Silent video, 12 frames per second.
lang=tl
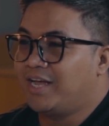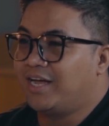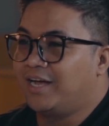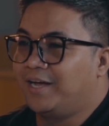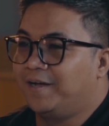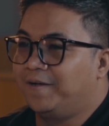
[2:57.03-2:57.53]

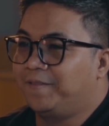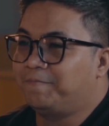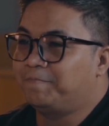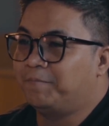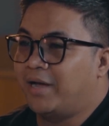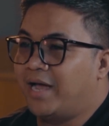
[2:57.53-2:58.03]
uh,
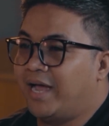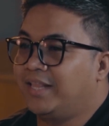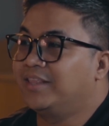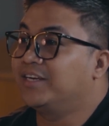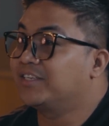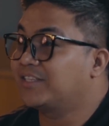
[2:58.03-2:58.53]

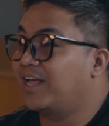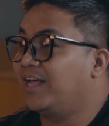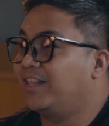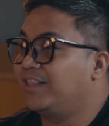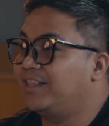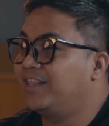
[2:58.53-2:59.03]

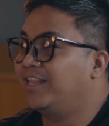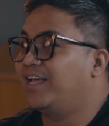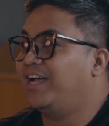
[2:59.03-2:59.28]
ma-understand